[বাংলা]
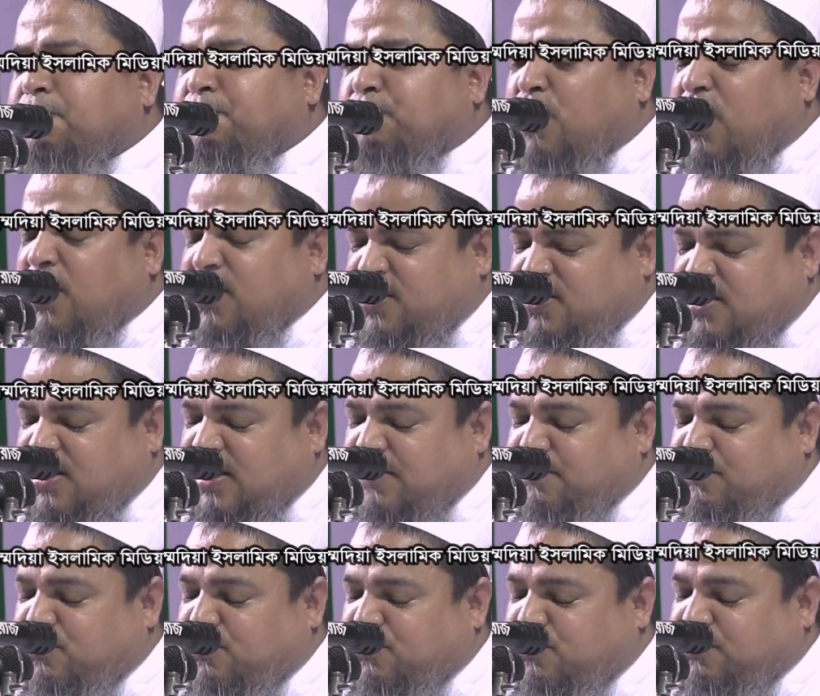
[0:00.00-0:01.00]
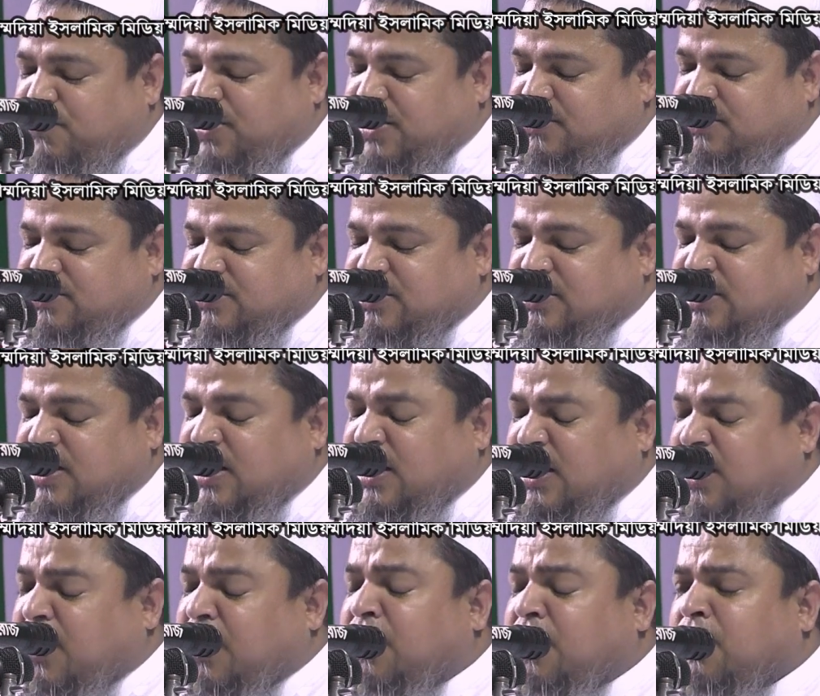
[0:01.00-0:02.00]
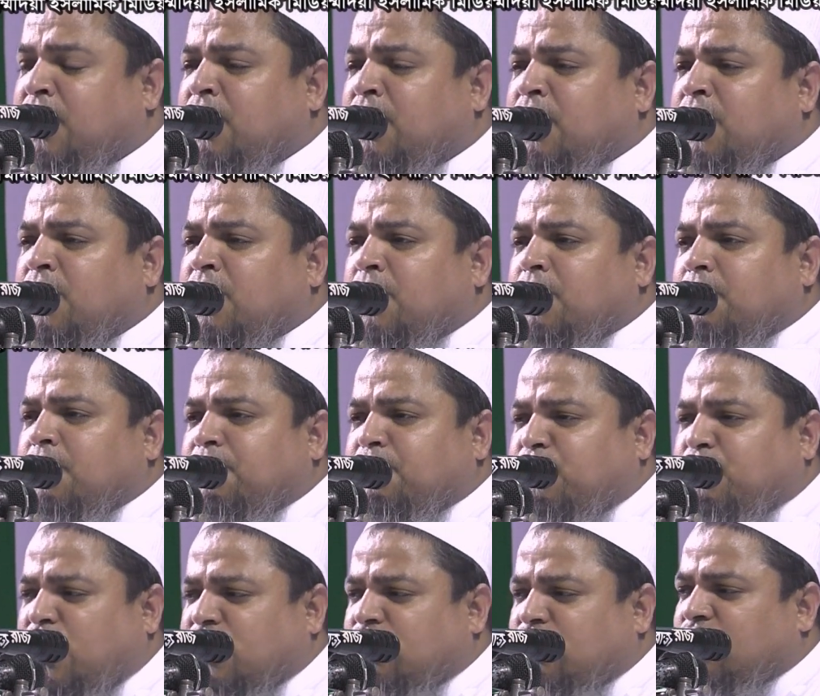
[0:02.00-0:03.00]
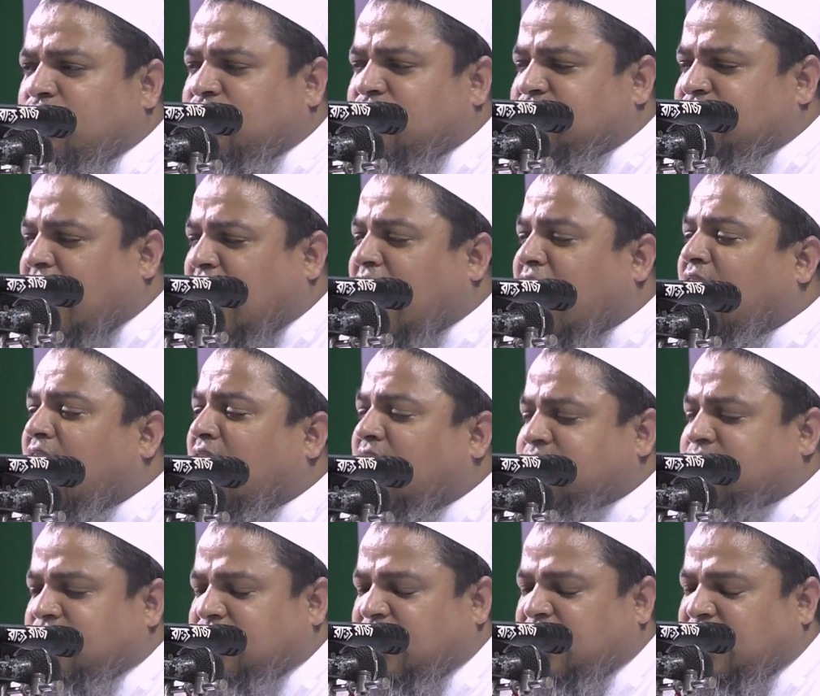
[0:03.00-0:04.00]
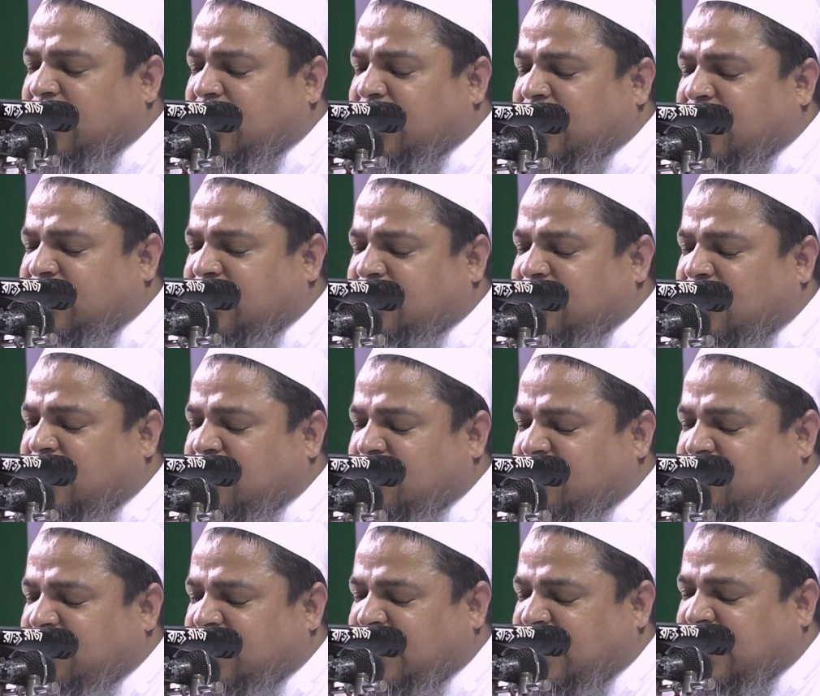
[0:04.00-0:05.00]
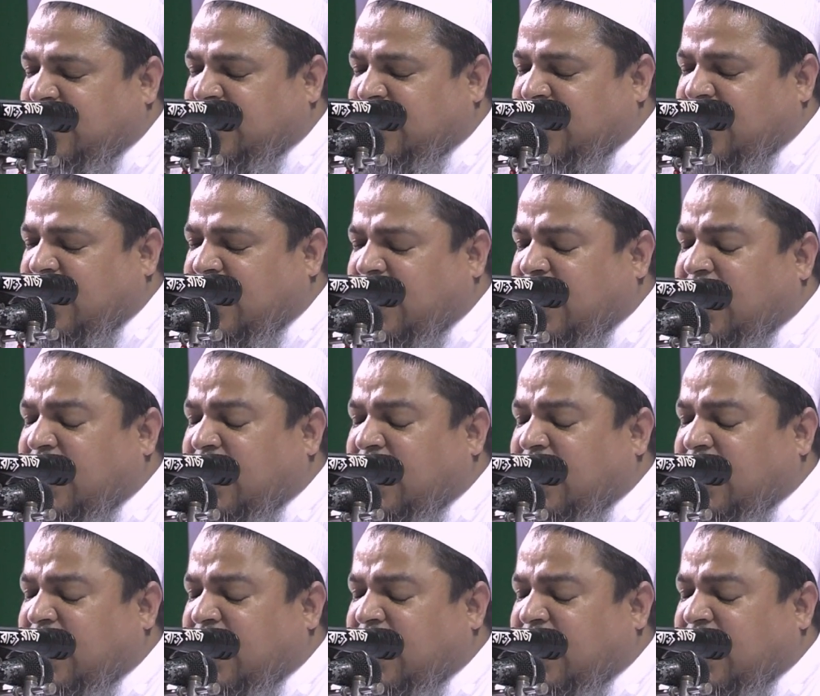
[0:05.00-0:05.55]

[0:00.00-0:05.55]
মর্দে মুমিন সে বদল জাতি হে তকদিরি